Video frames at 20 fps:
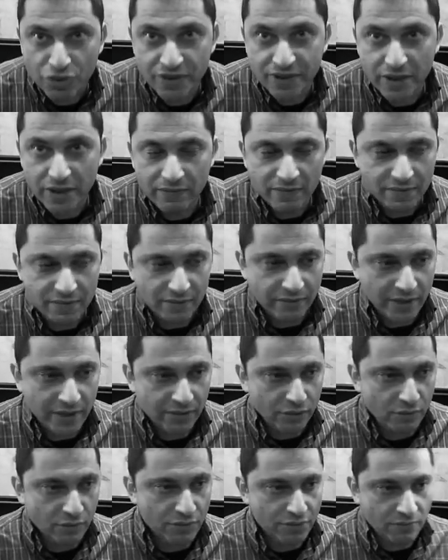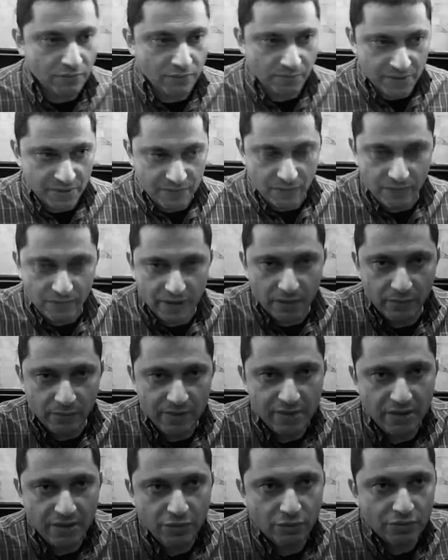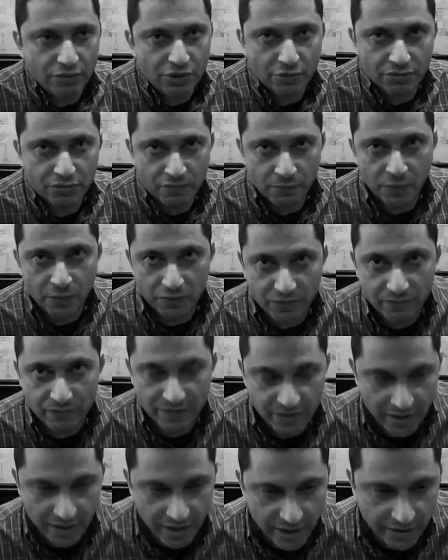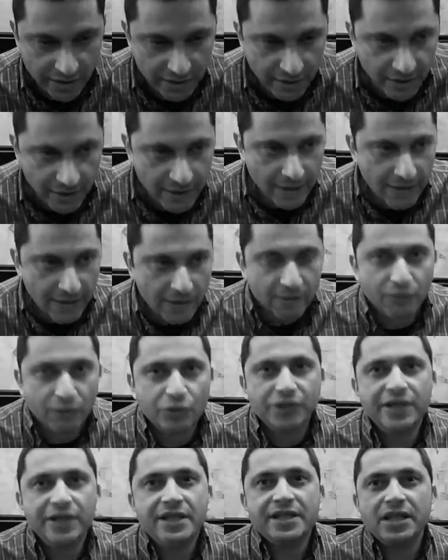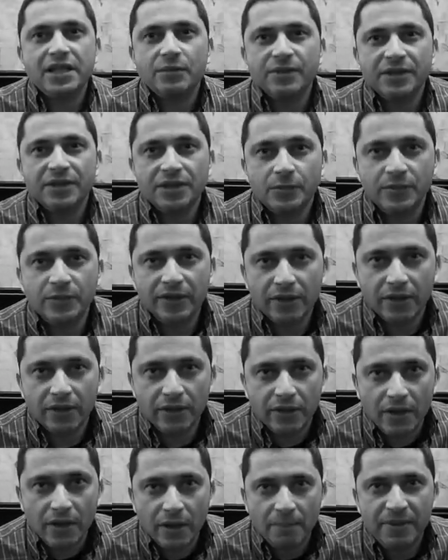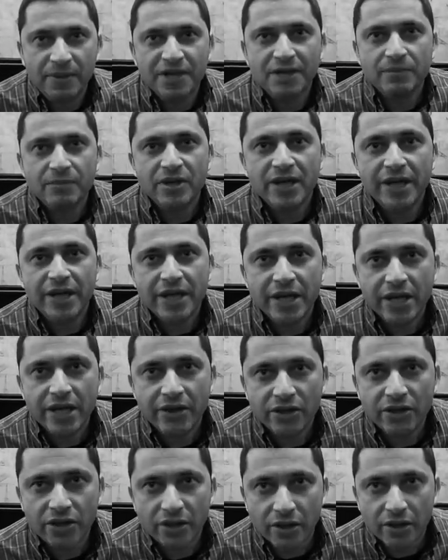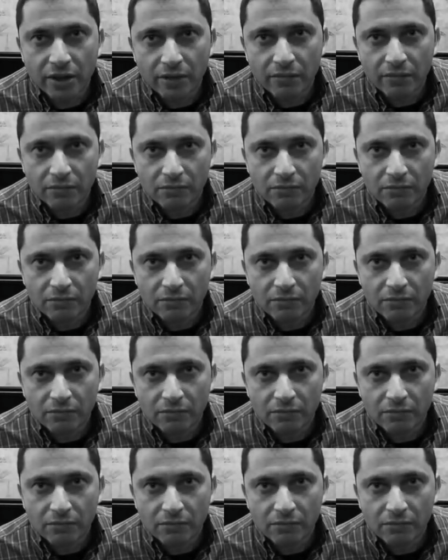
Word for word: остановиться, говоря о том, что развивая мысль Юры, что это противостояние. Вот если бы это было примирение